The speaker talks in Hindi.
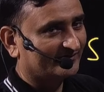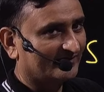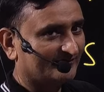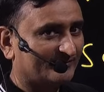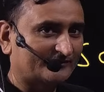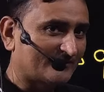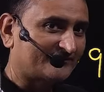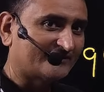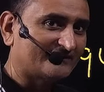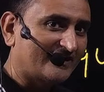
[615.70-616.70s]
बचपन से
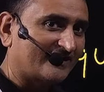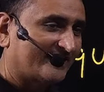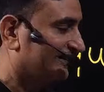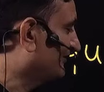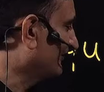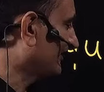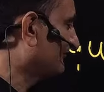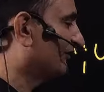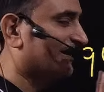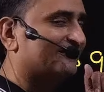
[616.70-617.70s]
जान रहे हैं कि वर्गमूल
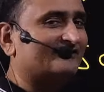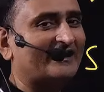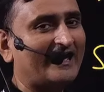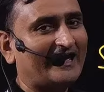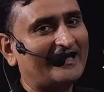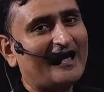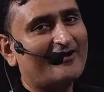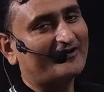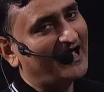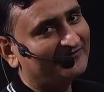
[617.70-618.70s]
का चिन्ह है और
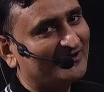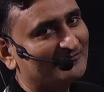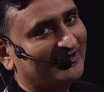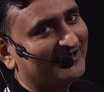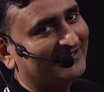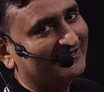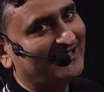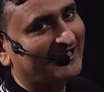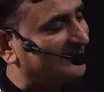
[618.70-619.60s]
आज हम कह रहे हैं कि अगर